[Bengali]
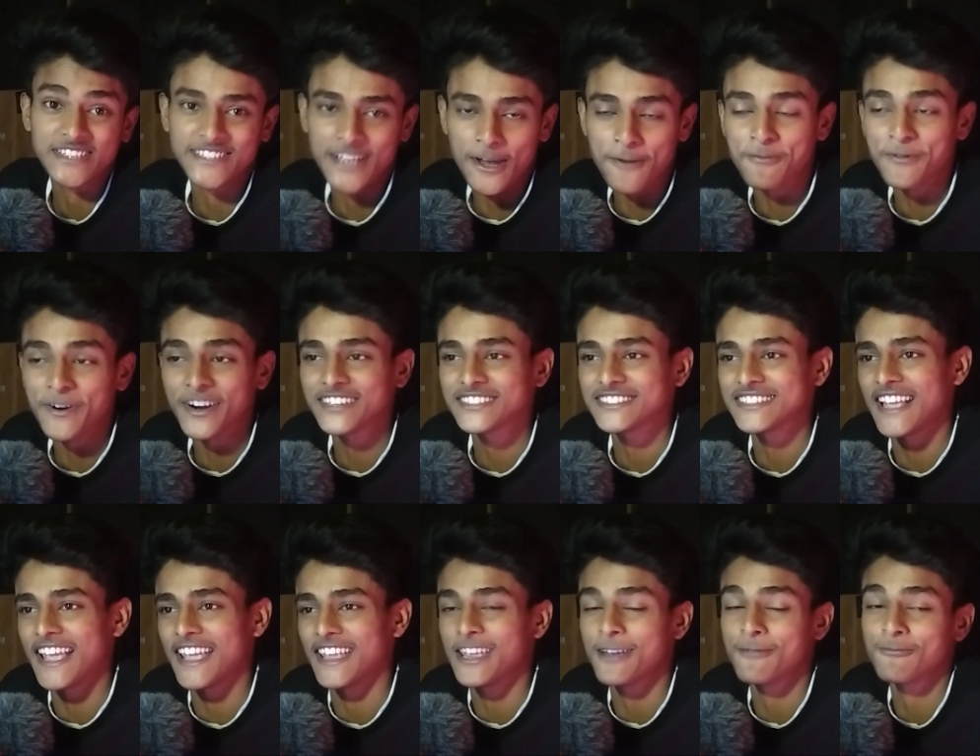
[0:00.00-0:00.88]
সাফার্স
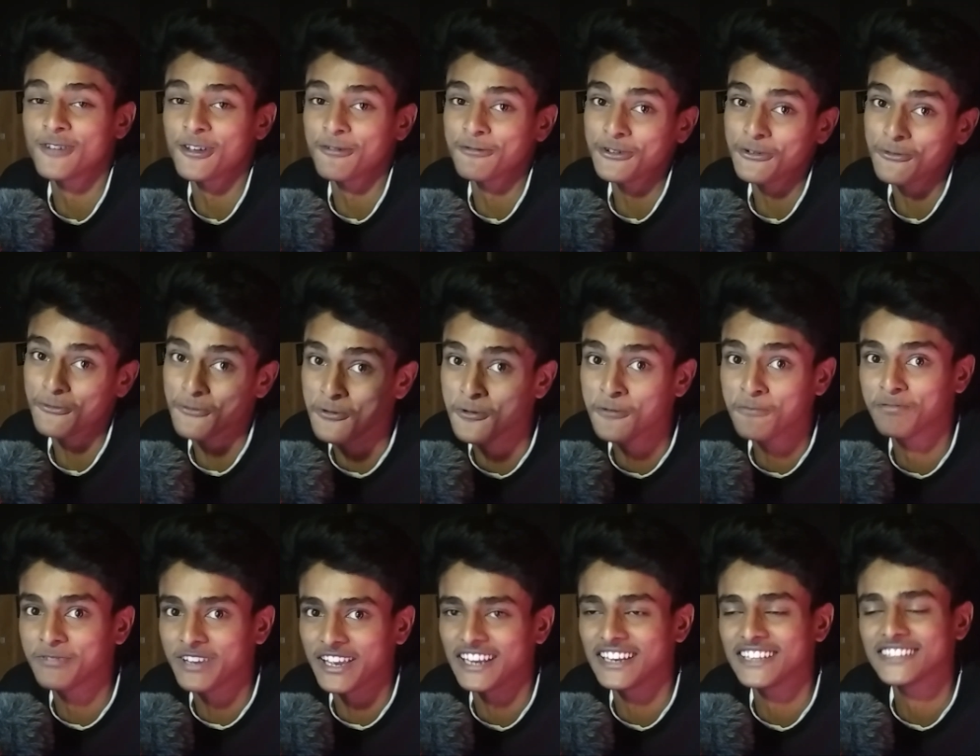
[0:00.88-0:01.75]
এই গেমটা আমি খুব
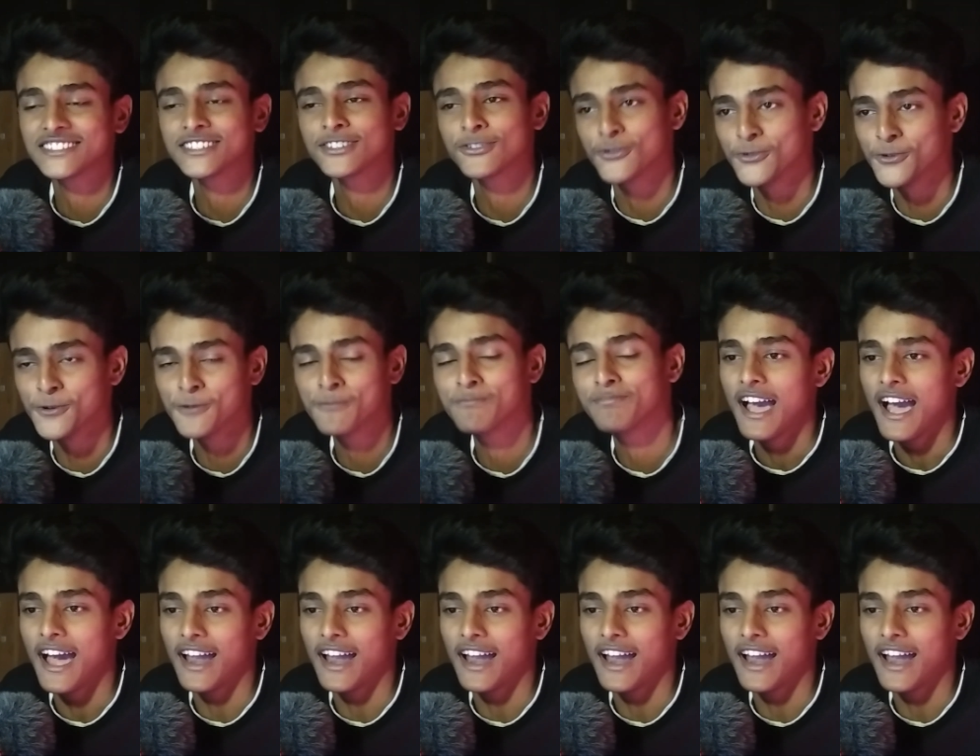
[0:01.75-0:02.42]
খেলেছি খুব